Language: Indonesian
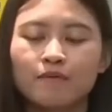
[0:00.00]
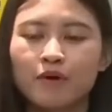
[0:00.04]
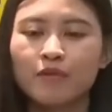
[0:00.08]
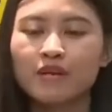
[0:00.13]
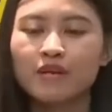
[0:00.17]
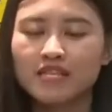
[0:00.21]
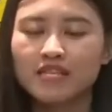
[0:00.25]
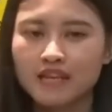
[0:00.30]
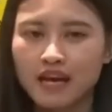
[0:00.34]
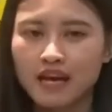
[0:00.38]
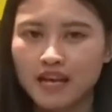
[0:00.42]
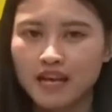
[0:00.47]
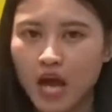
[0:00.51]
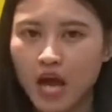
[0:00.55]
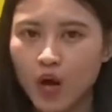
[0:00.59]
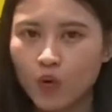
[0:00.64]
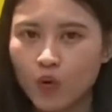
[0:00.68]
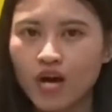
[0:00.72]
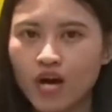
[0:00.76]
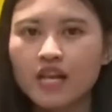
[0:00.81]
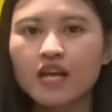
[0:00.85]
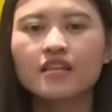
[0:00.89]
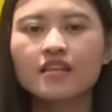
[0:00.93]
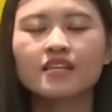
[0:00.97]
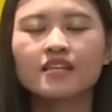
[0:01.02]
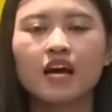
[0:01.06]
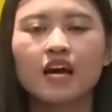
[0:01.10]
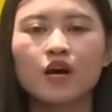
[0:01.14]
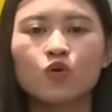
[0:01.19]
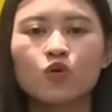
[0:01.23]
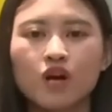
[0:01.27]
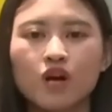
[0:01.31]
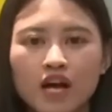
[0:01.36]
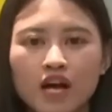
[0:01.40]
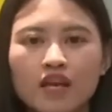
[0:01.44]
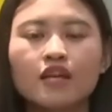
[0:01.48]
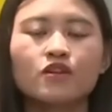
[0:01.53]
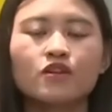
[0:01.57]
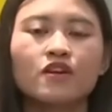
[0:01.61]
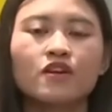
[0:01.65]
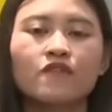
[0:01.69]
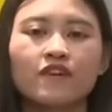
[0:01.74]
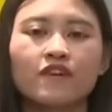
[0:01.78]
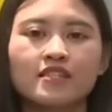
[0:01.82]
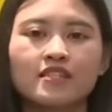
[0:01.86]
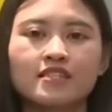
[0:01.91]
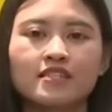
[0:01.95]
pemeriksaan awal yang dilakukan
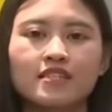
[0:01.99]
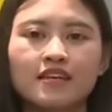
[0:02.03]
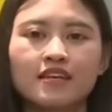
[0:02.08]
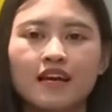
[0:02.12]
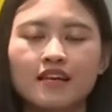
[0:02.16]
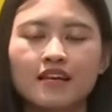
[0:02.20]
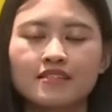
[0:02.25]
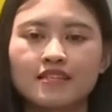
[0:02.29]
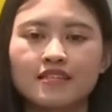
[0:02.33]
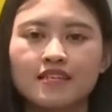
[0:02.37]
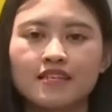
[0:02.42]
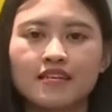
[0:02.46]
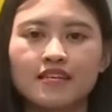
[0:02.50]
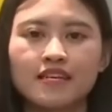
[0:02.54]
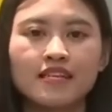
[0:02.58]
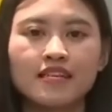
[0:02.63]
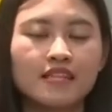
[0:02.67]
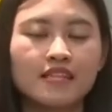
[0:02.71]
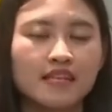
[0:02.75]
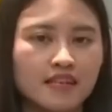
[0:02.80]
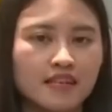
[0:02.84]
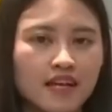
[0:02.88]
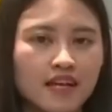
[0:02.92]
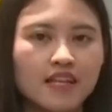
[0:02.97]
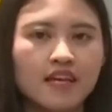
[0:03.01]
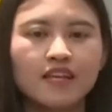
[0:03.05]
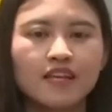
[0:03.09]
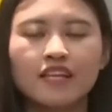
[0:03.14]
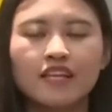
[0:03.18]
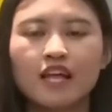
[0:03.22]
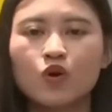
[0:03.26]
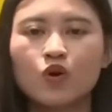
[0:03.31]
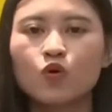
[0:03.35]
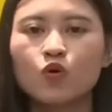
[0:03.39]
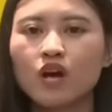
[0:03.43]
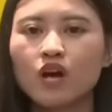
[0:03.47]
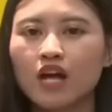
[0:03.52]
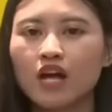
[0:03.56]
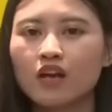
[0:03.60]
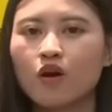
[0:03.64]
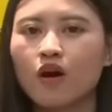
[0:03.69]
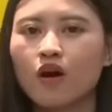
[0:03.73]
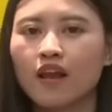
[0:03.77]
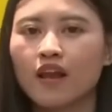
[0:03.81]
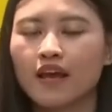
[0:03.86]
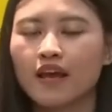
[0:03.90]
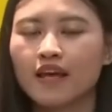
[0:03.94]
atau investigasi internal yang
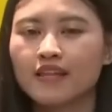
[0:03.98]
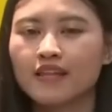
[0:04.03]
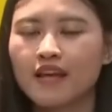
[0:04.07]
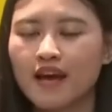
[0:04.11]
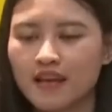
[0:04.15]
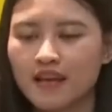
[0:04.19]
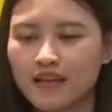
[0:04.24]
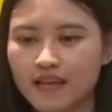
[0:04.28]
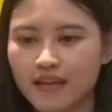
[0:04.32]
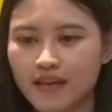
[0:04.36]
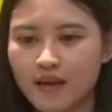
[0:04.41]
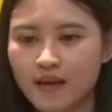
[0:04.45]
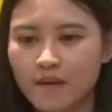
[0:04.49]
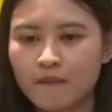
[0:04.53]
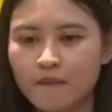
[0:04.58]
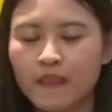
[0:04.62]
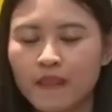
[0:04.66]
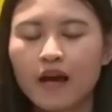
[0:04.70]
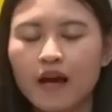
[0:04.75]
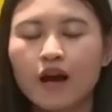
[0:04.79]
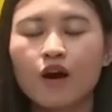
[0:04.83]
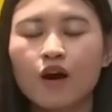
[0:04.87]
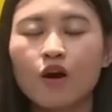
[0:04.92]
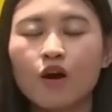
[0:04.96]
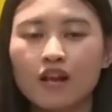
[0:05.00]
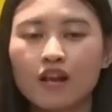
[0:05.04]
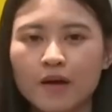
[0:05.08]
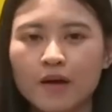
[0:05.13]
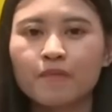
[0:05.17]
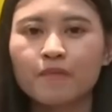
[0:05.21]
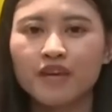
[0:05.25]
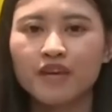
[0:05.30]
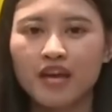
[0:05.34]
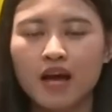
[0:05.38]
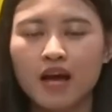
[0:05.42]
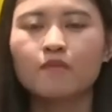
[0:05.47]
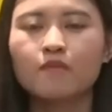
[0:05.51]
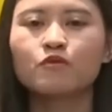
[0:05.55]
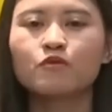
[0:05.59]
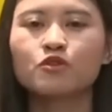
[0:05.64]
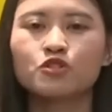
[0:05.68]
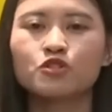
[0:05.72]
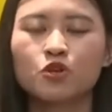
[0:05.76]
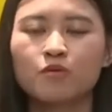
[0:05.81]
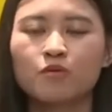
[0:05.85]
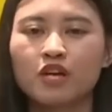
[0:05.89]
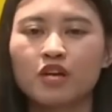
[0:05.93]
dilakukan oleh dari Eh, oleh pihak
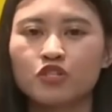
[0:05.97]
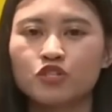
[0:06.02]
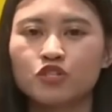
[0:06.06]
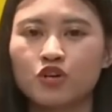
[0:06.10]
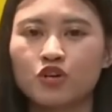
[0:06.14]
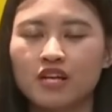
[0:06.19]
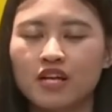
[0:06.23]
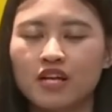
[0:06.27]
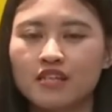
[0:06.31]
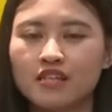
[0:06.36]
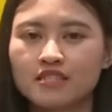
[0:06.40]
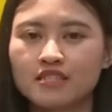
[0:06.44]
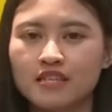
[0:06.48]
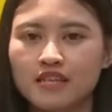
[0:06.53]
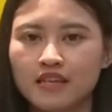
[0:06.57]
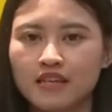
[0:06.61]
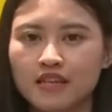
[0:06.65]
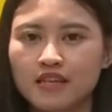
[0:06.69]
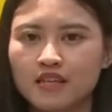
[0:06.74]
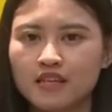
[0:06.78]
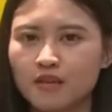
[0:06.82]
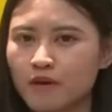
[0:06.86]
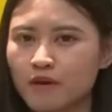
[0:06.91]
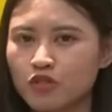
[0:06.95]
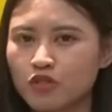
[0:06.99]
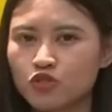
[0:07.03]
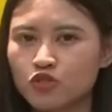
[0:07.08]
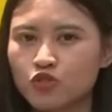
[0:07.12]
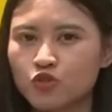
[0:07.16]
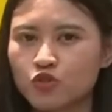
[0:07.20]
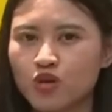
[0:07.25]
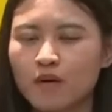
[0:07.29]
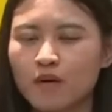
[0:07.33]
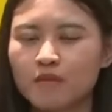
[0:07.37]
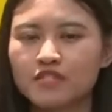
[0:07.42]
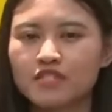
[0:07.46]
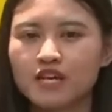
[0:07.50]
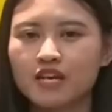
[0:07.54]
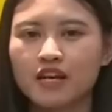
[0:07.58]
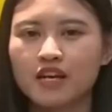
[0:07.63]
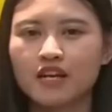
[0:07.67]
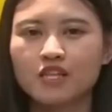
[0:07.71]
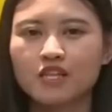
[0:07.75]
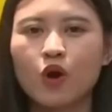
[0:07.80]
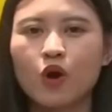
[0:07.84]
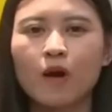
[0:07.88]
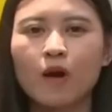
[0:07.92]
Museum Nasional sendiri termasuk juga
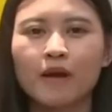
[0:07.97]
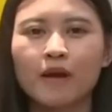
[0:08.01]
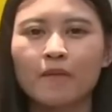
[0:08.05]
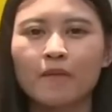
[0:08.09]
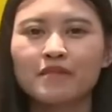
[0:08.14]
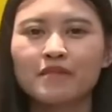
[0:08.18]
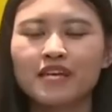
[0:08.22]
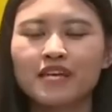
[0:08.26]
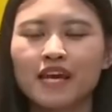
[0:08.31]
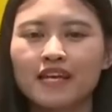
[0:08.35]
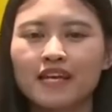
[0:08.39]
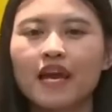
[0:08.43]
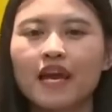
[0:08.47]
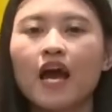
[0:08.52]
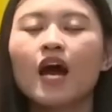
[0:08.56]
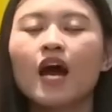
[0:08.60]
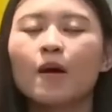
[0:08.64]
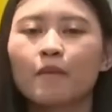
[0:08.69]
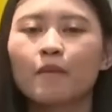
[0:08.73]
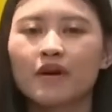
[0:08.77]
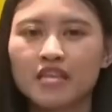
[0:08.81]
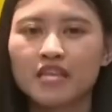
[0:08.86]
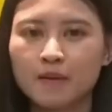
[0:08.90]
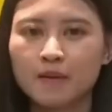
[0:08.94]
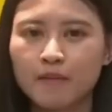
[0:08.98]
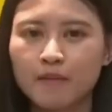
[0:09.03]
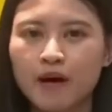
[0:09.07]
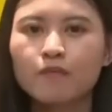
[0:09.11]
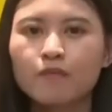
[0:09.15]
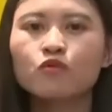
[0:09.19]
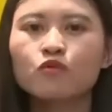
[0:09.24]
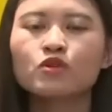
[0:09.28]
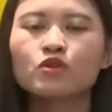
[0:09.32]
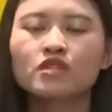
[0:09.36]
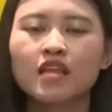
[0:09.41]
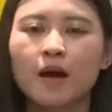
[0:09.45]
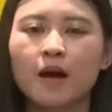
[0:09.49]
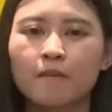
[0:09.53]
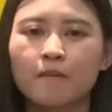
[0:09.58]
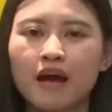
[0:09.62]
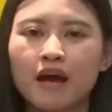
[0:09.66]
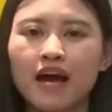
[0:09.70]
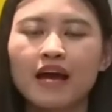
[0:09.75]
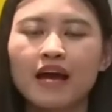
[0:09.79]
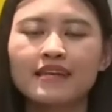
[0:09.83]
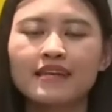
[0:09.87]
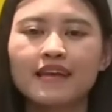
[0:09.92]
mencari tahu apa yang menjadi penyebab
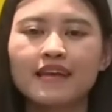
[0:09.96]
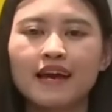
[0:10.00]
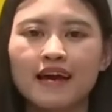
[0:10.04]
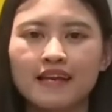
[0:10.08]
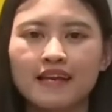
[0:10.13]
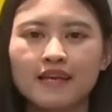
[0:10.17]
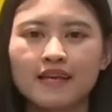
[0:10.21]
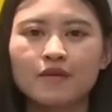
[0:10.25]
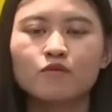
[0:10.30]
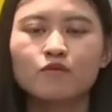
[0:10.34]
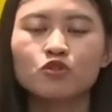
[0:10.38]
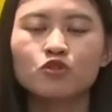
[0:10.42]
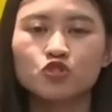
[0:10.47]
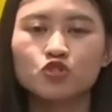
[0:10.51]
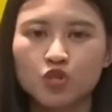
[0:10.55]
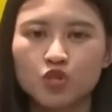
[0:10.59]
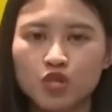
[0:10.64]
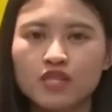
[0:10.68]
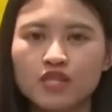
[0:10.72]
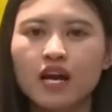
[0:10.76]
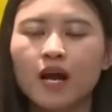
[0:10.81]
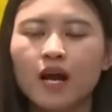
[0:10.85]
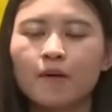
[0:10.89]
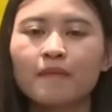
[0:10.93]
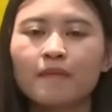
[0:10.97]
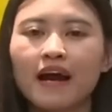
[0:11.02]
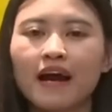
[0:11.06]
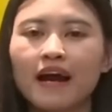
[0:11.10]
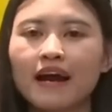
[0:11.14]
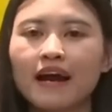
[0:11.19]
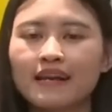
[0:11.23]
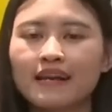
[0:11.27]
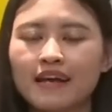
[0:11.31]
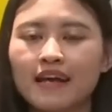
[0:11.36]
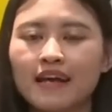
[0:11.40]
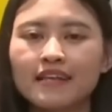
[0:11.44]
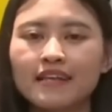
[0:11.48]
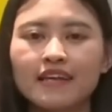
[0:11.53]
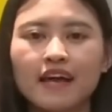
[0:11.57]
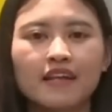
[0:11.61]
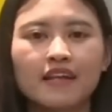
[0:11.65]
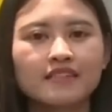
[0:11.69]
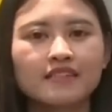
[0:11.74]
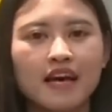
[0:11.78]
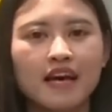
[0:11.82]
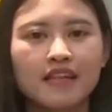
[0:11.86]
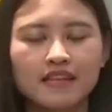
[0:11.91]
utama dari munculnya kebakaran
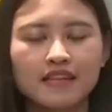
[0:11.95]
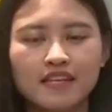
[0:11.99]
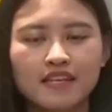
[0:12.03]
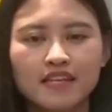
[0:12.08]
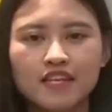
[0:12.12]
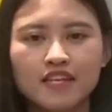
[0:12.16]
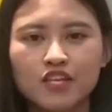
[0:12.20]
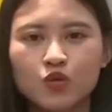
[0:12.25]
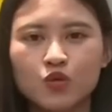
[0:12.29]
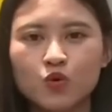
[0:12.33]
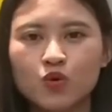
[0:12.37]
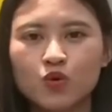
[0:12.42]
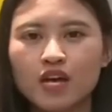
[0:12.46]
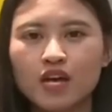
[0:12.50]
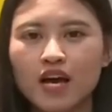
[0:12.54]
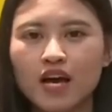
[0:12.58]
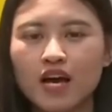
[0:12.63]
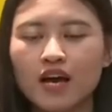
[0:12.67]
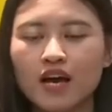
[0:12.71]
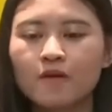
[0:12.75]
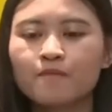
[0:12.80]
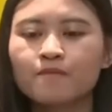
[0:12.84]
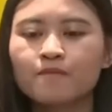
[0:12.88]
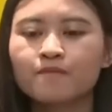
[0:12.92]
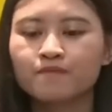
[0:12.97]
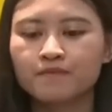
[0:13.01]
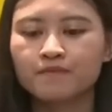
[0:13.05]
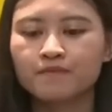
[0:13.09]
yang saat ini diduga